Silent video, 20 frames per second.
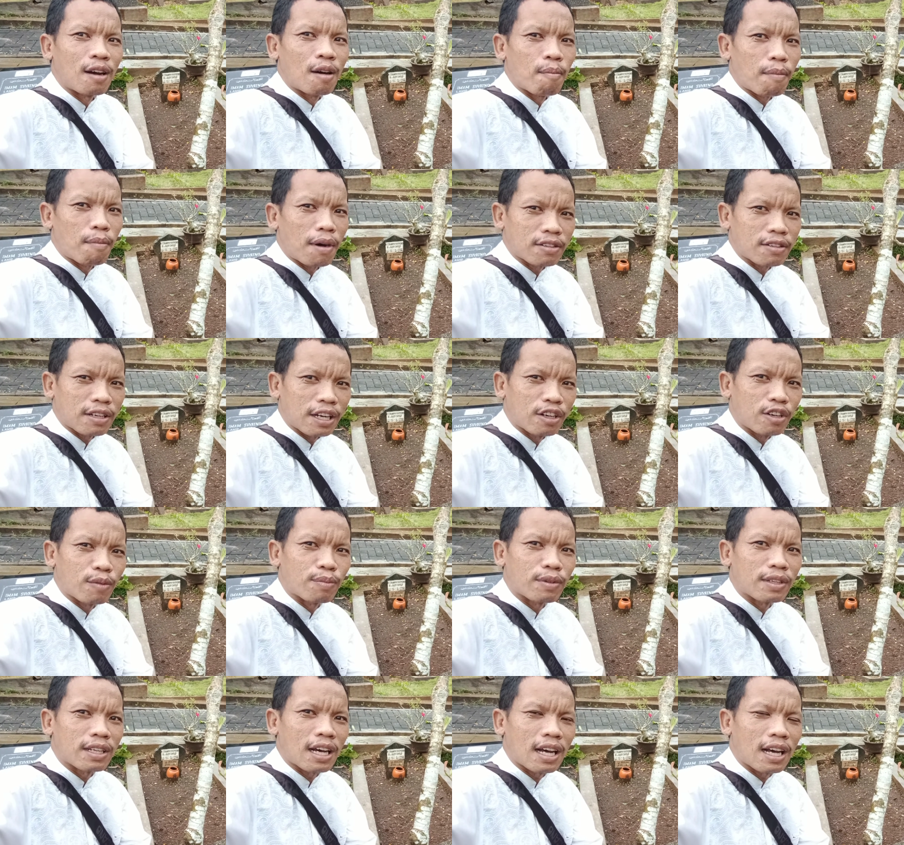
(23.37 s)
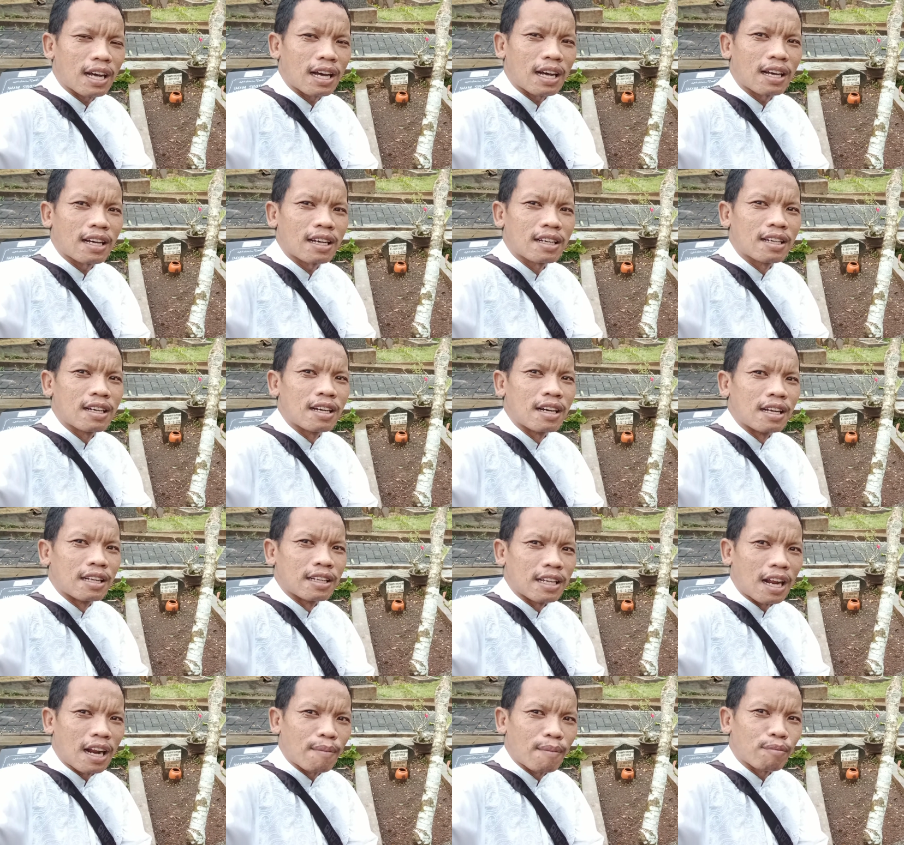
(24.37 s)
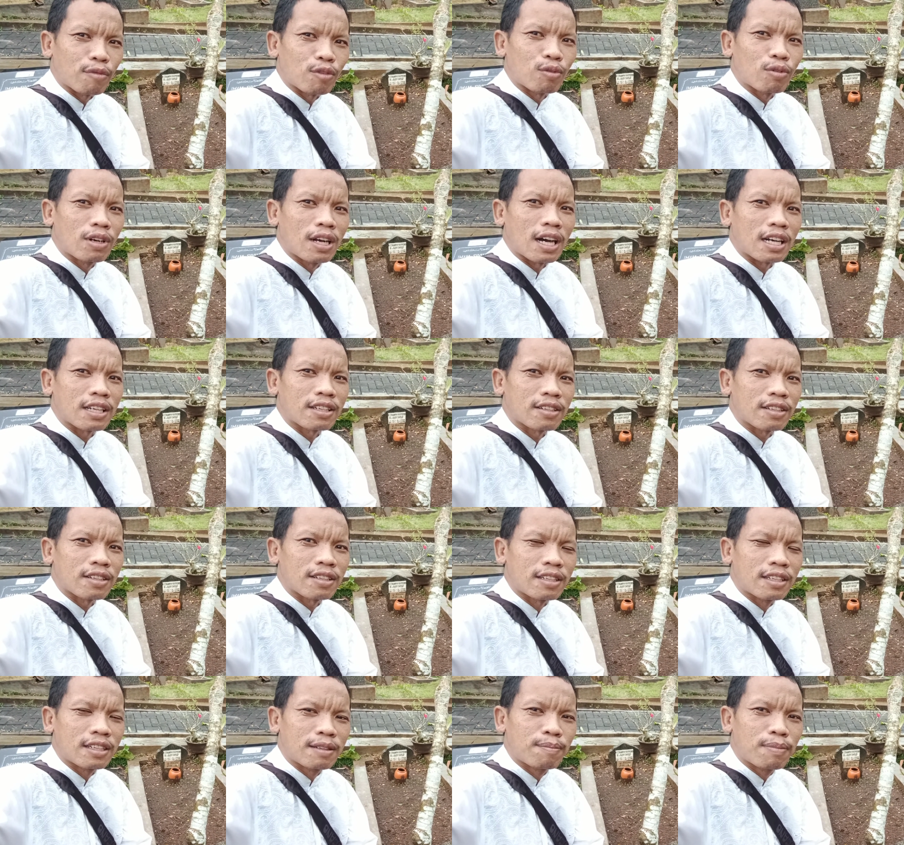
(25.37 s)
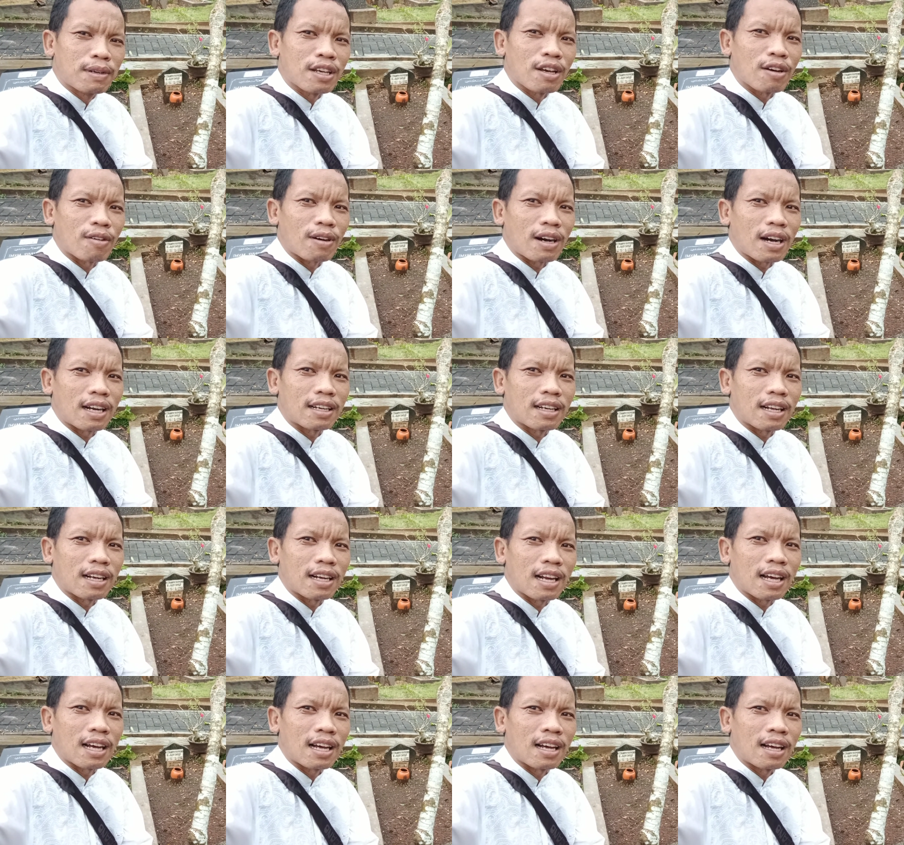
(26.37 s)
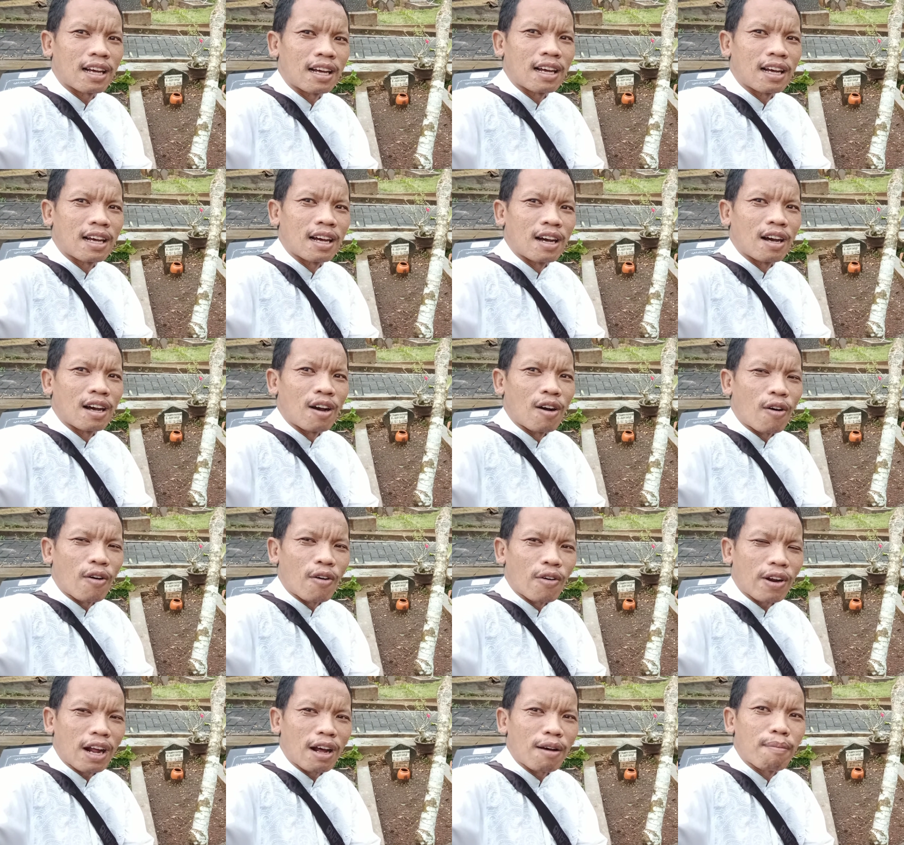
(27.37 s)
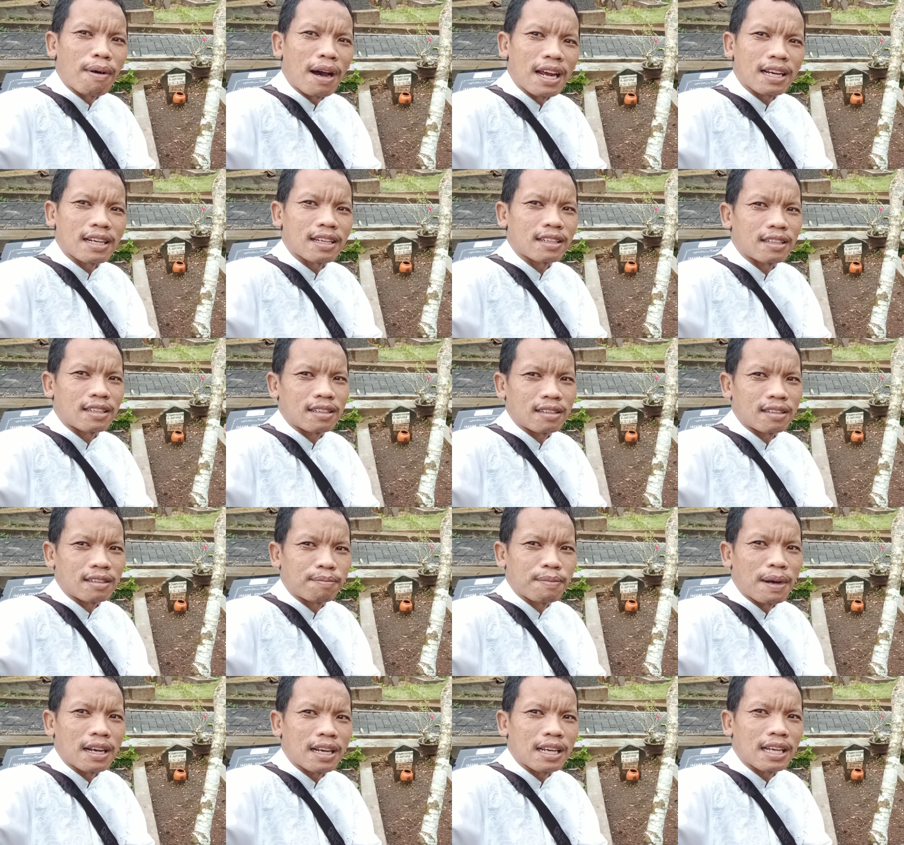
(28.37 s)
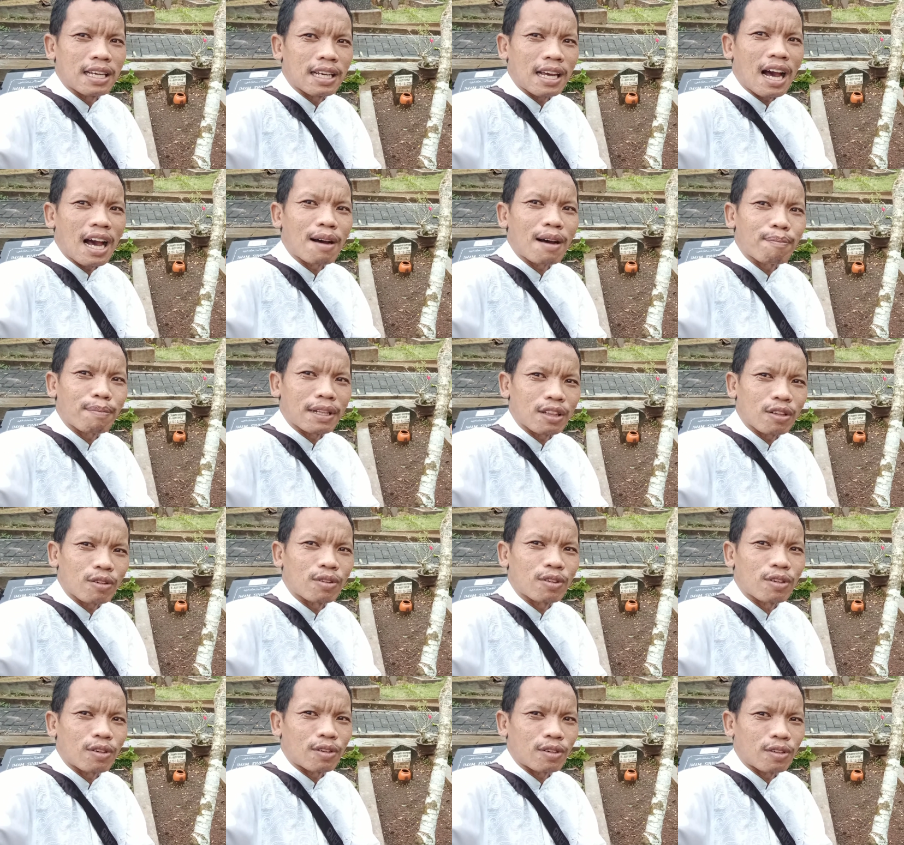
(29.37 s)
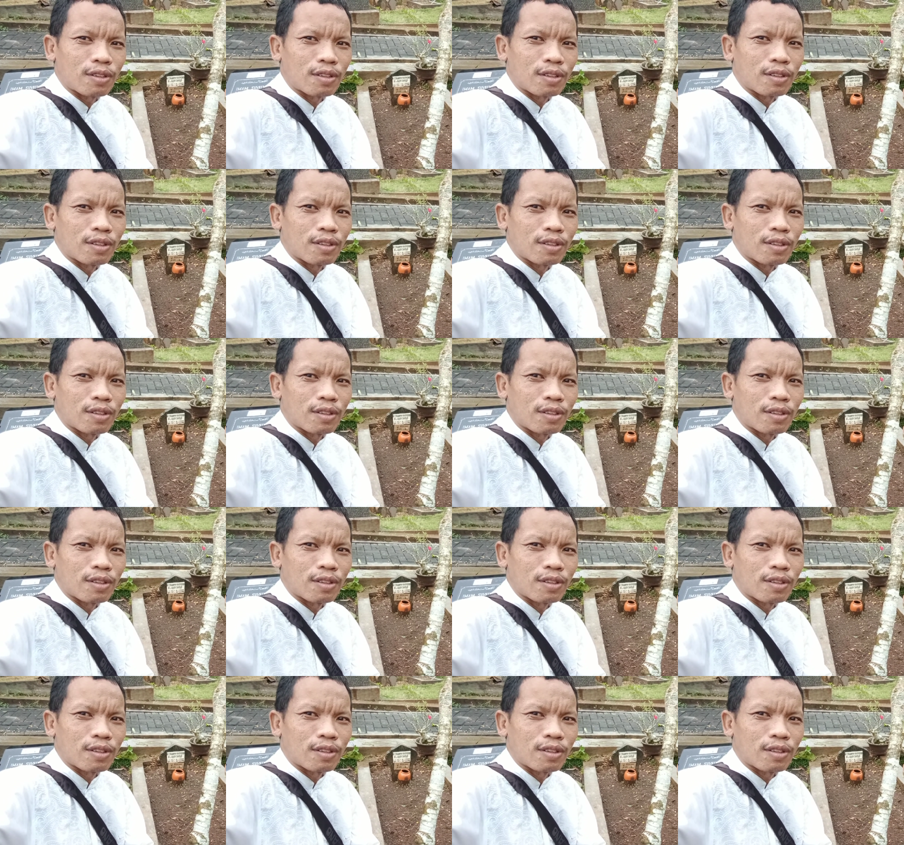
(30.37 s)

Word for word: Masa hidupnya dalam tugas beliau adalah orang baik bagi Apit Untoro